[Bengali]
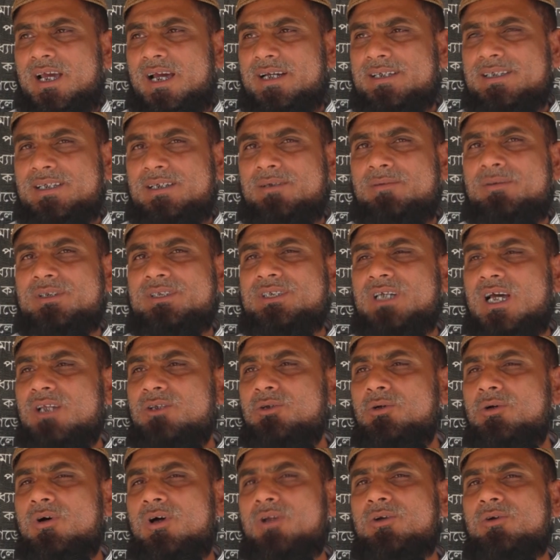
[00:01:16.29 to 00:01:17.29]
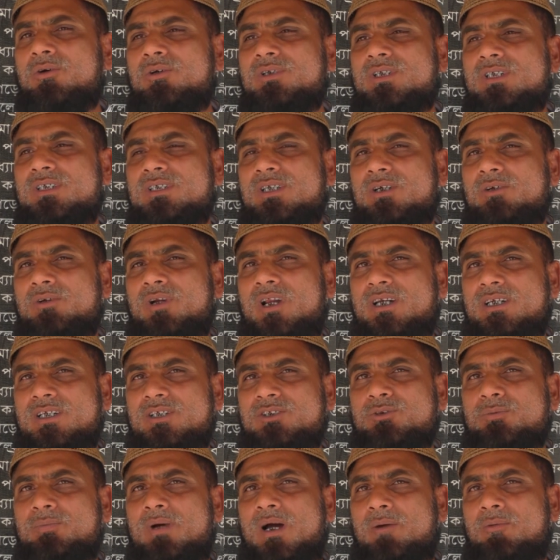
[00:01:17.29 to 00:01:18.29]
একটা জাদুঘর করতে চাই ওনার
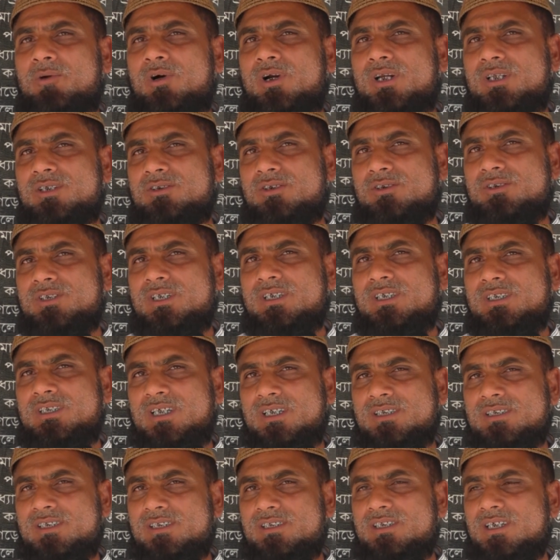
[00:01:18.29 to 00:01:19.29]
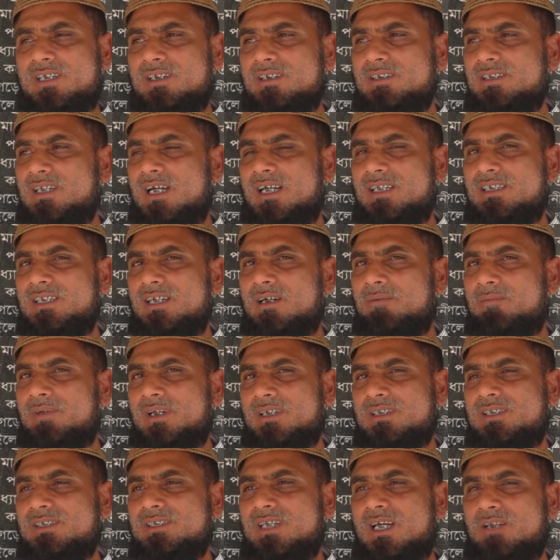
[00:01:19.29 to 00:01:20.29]
কিছু ব্যবহৃত জিনিস আছে তা দিয়ে আমরা
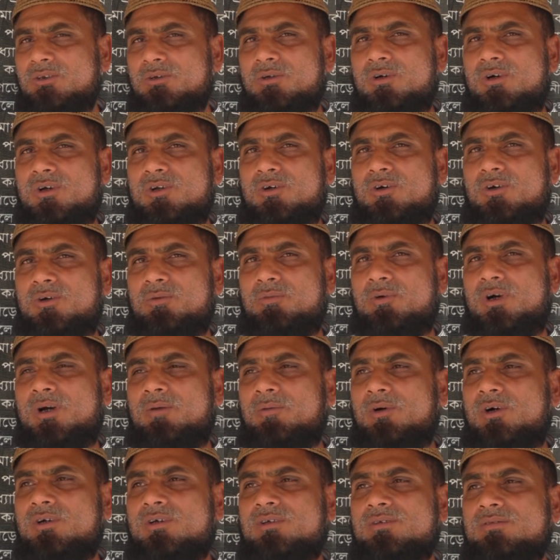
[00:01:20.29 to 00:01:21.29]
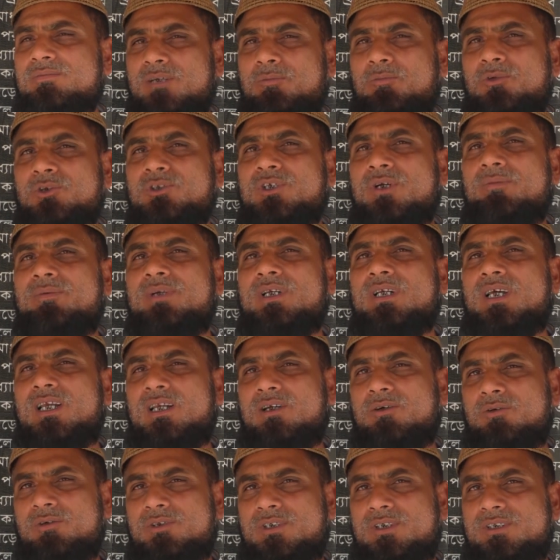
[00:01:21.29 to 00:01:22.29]
একটা জাদুঘর করব এবং একটা
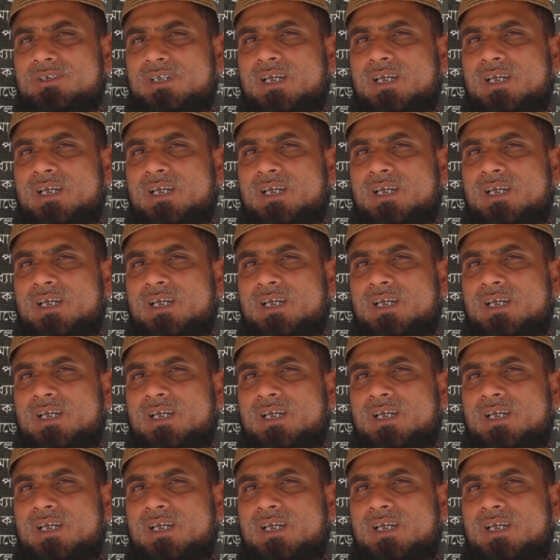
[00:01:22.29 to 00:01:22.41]
খানা করতে